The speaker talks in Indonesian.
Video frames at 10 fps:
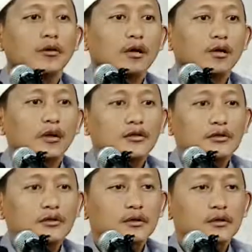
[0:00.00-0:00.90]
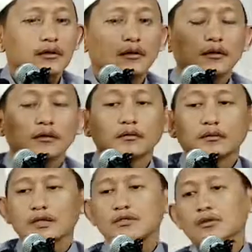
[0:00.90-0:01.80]
orang Nas
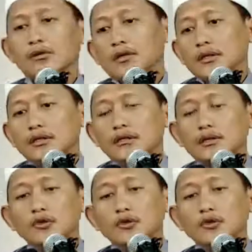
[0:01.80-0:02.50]
Nasrani.